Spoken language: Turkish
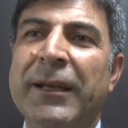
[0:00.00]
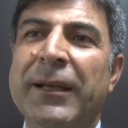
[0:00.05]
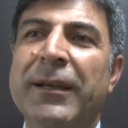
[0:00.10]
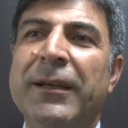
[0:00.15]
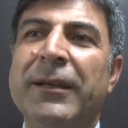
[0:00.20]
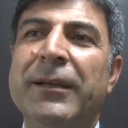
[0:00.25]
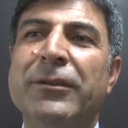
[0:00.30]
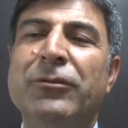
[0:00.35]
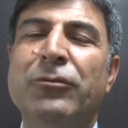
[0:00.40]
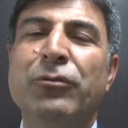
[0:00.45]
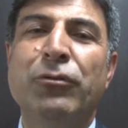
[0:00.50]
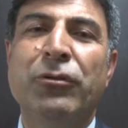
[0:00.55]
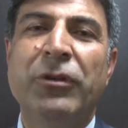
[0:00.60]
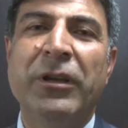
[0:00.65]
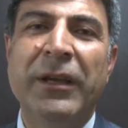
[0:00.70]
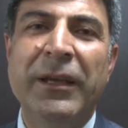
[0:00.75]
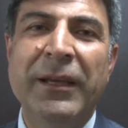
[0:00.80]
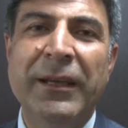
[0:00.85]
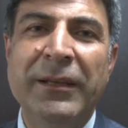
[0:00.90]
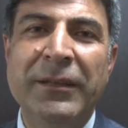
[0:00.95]
E,
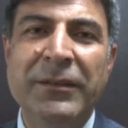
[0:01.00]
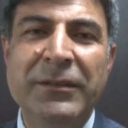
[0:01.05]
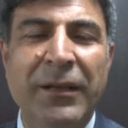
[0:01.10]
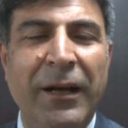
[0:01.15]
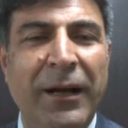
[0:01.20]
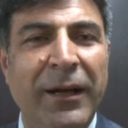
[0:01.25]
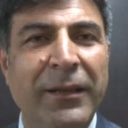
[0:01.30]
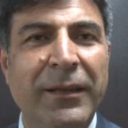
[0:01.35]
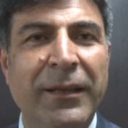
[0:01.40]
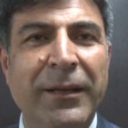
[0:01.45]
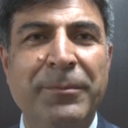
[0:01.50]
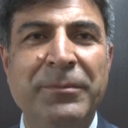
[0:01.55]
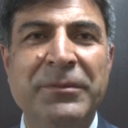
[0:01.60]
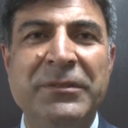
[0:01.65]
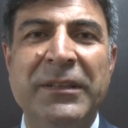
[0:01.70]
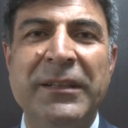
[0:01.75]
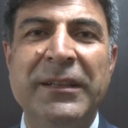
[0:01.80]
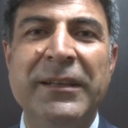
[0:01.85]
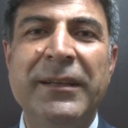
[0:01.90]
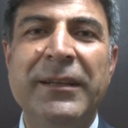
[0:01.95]
Türkiye'ye Allah
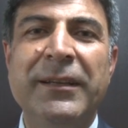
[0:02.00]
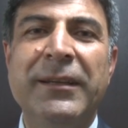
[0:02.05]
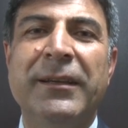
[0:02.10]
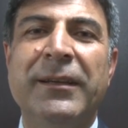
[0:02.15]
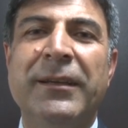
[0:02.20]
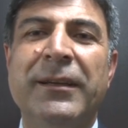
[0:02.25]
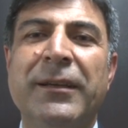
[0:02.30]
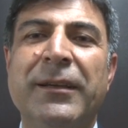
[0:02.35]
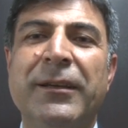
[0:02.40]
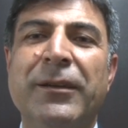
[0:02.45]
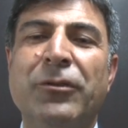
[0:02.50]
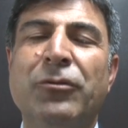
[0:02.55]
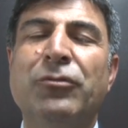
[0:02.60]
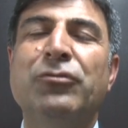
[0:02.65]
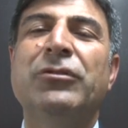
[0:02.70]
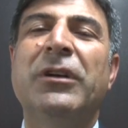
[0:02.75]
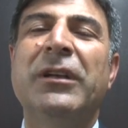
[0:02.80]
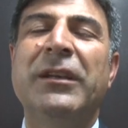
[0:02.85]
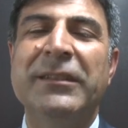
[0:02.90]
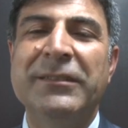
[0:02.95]
bize e,
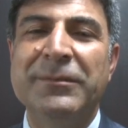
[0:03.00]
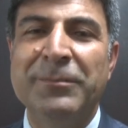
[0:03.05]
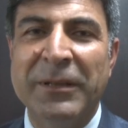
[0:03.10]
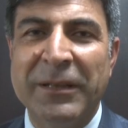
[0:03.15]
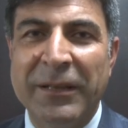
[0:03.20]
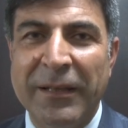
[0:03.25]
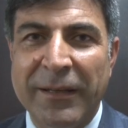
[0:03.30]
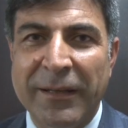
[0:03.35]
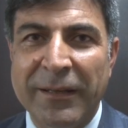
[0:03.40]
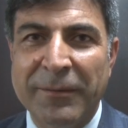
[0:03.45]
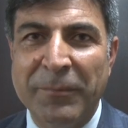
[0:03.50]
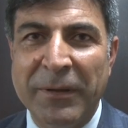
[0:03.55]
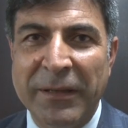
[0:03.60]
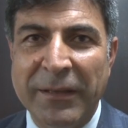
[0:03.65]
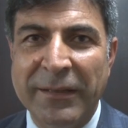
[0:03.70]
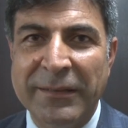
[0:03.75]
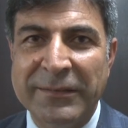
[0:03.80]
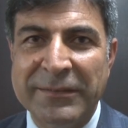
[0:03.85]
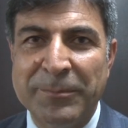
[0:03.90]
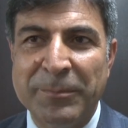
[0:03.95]
güzel hizmetler
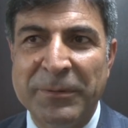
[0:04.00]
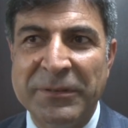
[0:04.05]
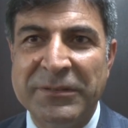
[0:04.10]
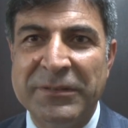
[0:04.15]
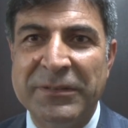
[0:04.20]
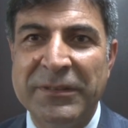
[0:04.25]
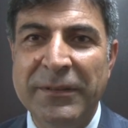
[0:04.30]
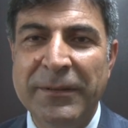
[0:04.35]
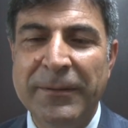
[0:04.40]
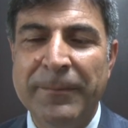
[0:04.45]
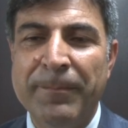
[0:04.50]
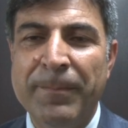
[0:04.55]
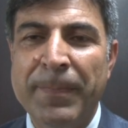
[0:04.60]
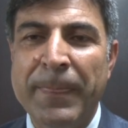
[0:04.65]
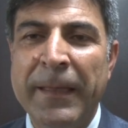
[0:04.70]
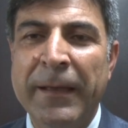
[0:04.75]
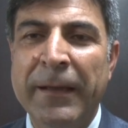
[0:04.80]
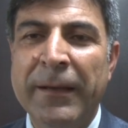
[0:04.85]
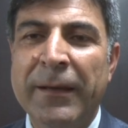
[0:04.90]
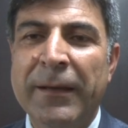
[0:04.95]
etmeyi nasip etsin.
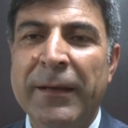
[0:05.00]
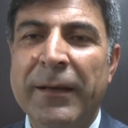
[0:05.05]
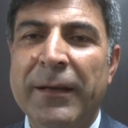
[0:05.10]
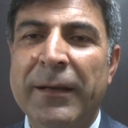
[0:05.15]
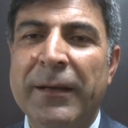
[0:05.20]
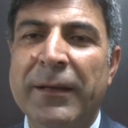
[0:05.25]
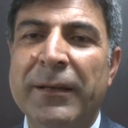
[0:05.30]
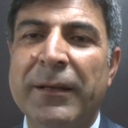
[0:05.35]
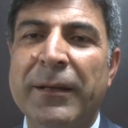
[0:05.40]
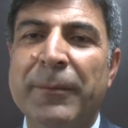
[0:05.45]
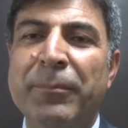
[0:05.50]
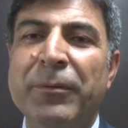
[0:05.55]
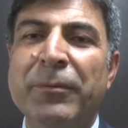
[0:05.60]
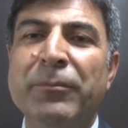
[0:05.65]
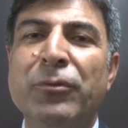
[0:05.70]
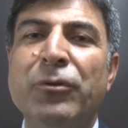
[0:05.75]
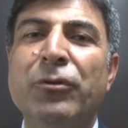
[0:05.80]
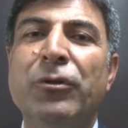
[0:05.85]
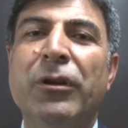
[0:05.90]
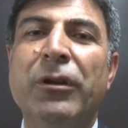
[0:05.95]
E,
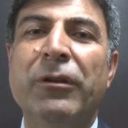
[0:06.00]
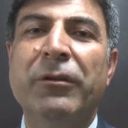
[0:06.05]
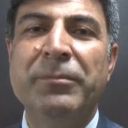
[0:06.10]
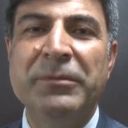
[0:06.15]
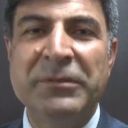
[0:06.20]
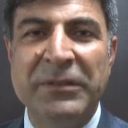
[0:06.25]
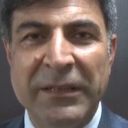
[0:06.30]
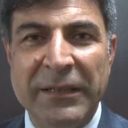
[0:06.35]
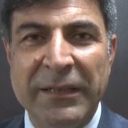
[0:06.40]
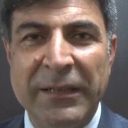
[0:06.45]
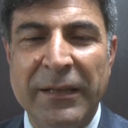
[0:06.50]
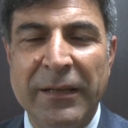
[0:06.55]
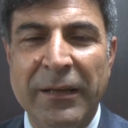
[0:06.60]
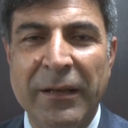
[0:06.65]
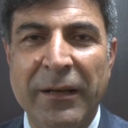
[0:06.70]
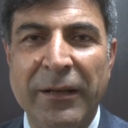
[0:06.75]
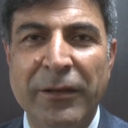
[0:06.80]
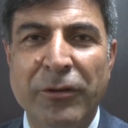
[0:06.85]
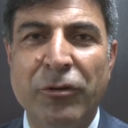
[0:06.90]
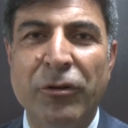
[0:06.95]
Rabbim bu görevi bize
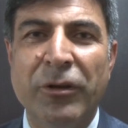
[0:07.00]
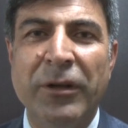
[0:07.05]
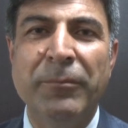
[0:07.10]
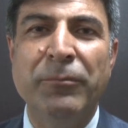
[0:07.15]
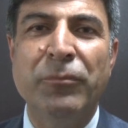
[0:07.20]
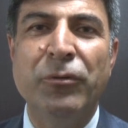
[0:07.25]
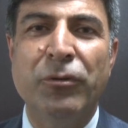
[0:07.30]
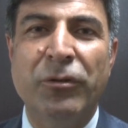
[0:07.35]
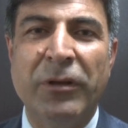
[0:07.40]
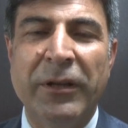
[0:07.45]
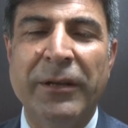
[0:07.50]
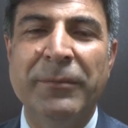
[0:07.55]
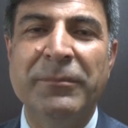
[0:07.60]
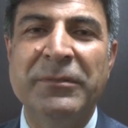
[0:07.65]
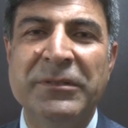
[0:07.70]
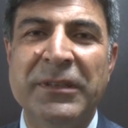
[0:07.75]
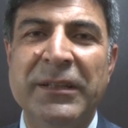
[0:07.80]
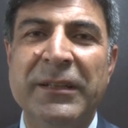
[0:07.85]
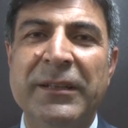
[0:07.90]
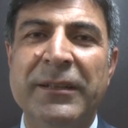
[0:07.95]
layık gören
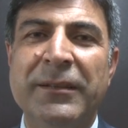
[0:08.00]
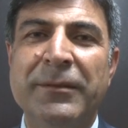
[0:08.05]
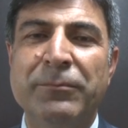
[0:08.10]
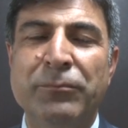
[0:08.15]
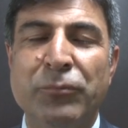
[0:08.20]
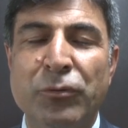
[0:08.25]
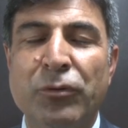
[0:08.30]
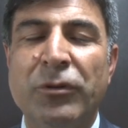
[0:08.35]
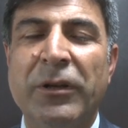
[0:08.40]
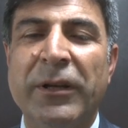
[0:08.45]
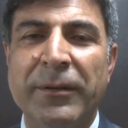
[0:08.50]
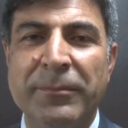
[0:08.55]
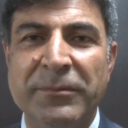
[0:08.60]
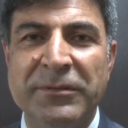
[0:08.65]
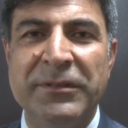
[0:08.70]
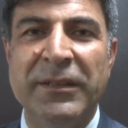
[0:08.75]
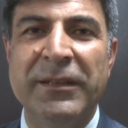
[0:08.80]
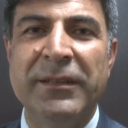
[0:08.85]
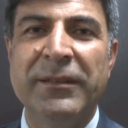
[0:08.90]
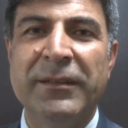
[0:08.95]
büyüklerimize,
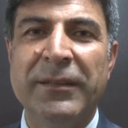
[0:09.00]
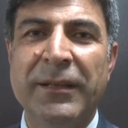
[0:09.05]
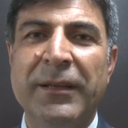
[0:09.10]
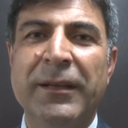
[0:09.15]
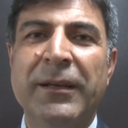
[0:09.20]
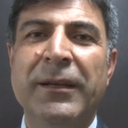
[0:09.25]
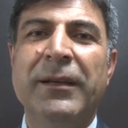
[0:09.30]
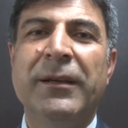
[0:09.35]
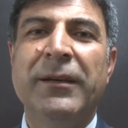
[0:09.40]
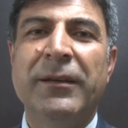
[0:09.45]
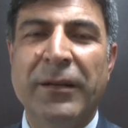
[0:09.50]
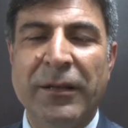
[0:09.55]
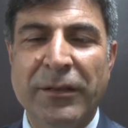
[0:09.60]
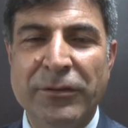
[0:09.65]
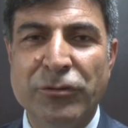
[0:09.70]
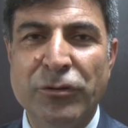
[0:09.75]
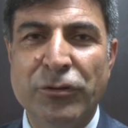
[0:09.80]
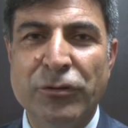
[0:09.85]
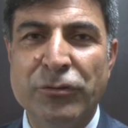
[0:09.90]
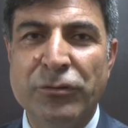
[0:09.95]
büyüklerimizden
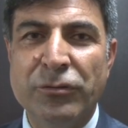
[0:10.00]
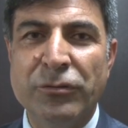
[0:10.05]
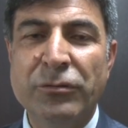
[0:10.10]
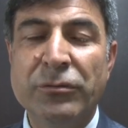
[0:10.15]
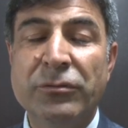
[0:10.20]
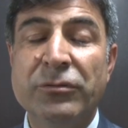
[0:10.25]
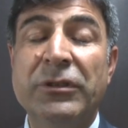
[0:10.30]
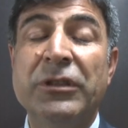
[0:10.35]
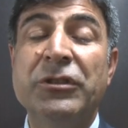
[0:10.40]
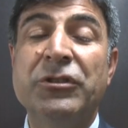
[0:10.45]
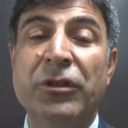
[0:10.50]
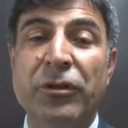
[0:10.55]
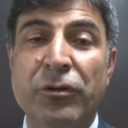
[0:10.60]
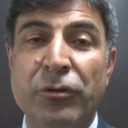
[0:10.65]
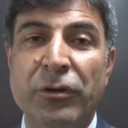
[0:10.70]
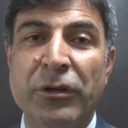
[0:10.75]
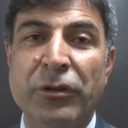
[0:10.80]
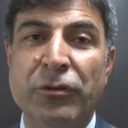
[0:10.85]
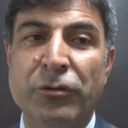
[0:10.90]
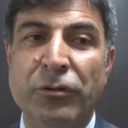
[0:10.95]
razı olsun.
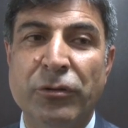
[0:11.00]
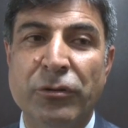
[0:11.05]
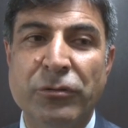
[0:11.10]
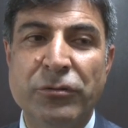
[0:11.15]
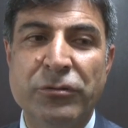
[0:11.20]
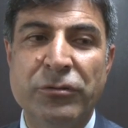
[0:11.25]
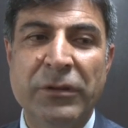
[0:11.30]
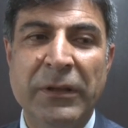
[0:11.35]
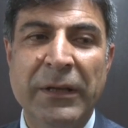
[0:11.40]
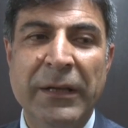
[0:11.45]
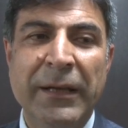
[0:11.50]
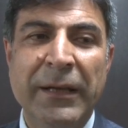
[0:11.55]
Teşekkür ediyoruz.